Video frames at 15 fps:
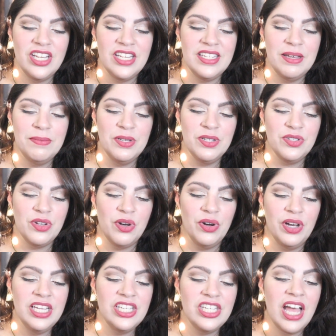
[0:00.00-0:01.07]
de
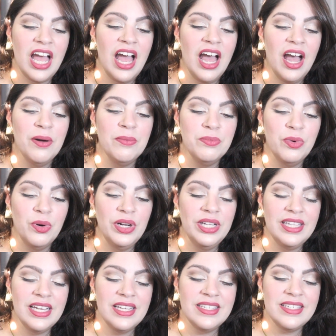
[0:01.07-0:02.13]
exibições,
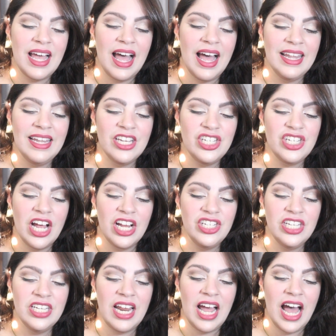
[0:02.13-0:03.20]
muitas salas já
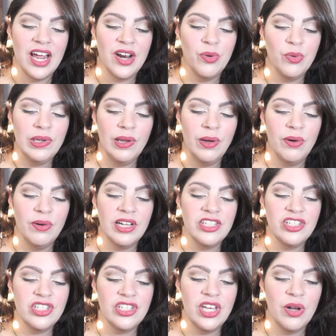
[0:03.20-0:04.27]
tiraram o longa
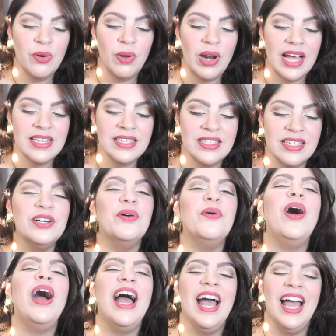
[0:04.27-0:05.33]
de
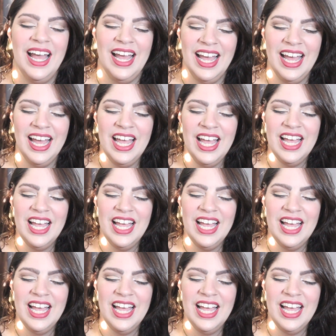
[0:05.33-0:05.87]
circulação de,